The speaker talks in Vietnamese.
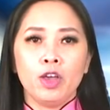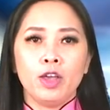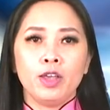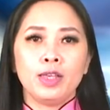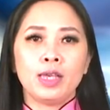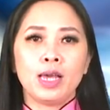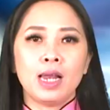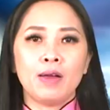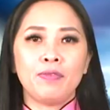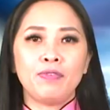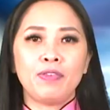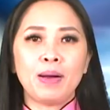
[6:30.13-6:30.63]

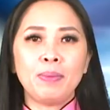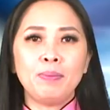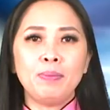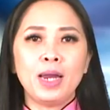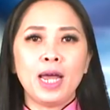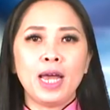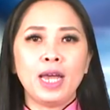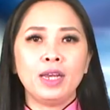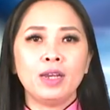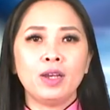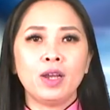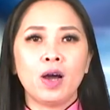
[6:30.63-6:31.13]
Nhà lập pháp
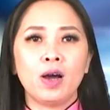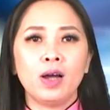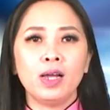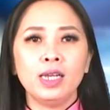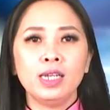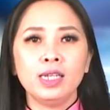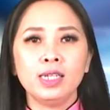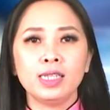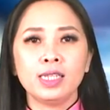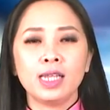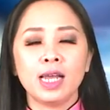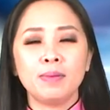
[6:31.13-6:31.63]
này
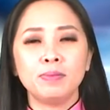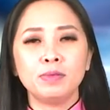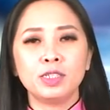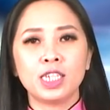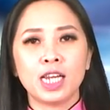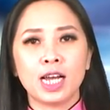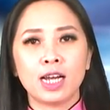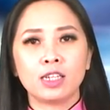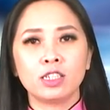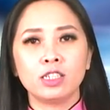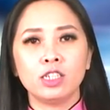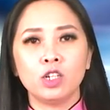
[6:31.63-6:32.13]
nói thêm
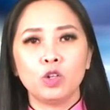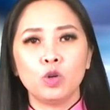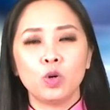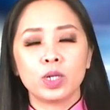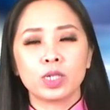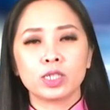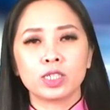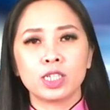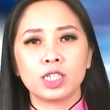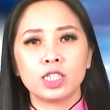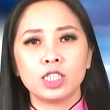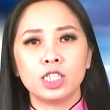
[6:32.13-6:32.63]
rằng dự
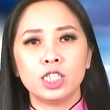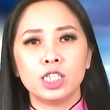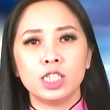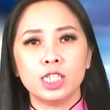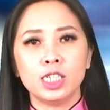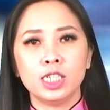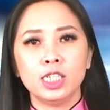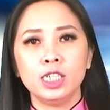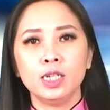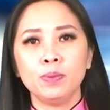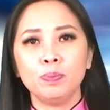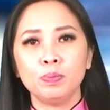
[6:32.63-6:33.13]
luật sẽ
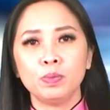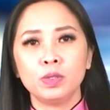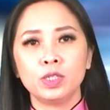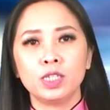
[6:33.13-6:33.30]
chỉ giúp